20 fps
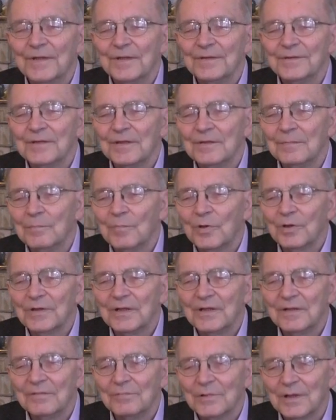ten, ten
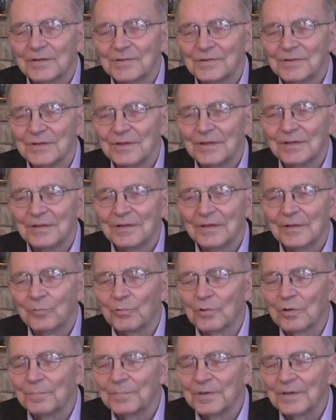model właśnie
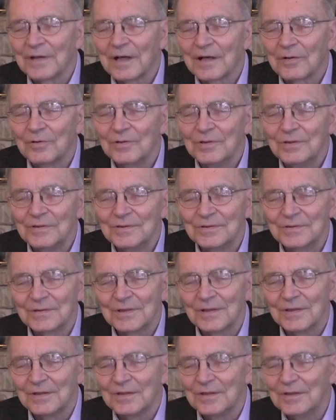Europy
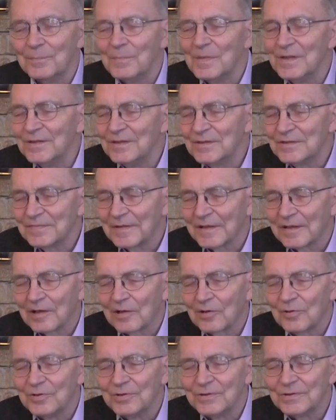karolińskiej i mennictwa
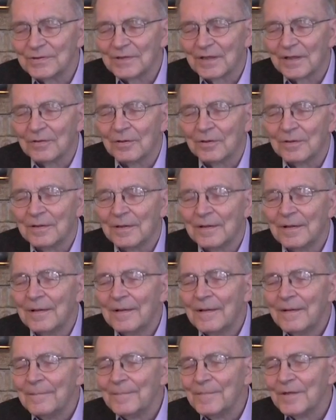karolińskiego,
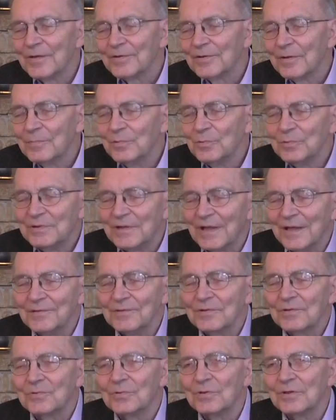no to był
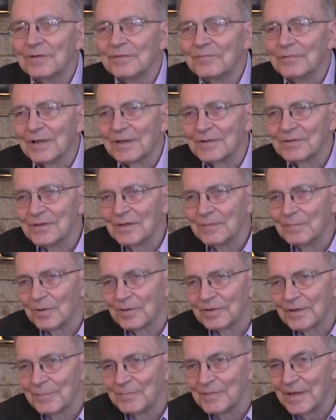ten, który właśnie
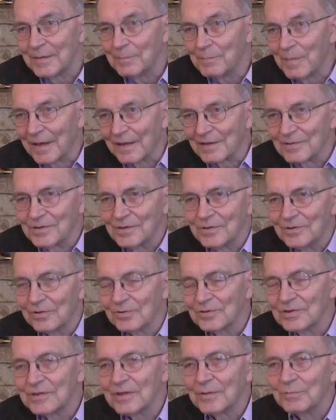potem najbardziej
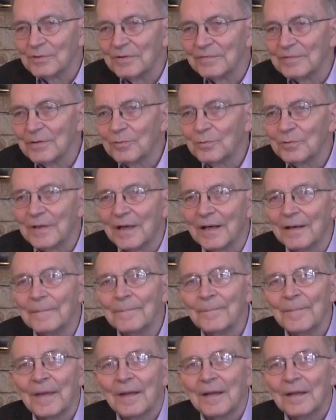oddziaływał na,
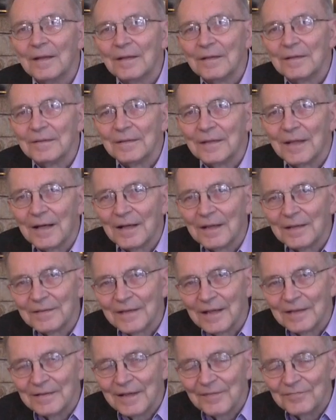na,
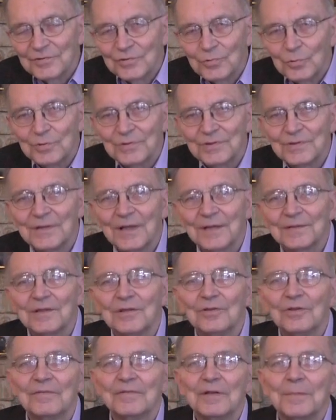na, na wschód, na
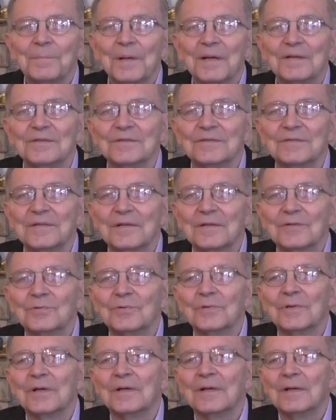te nowe państwa,
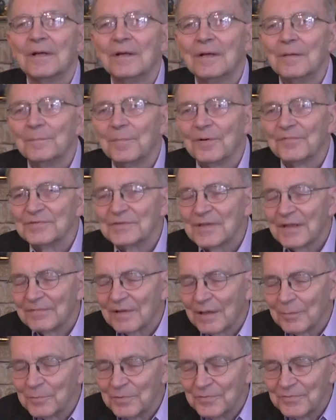które
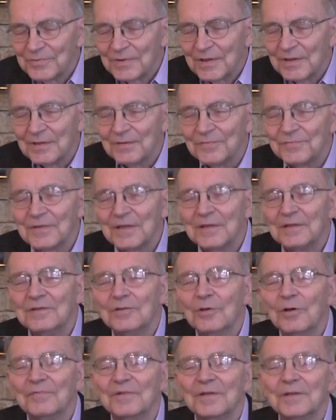powstawały w tej, w tej
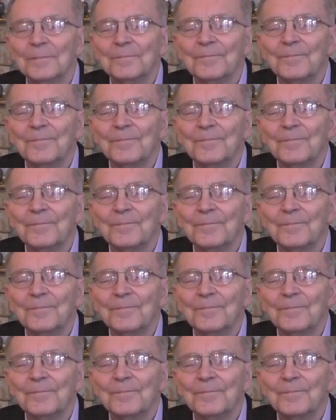nowej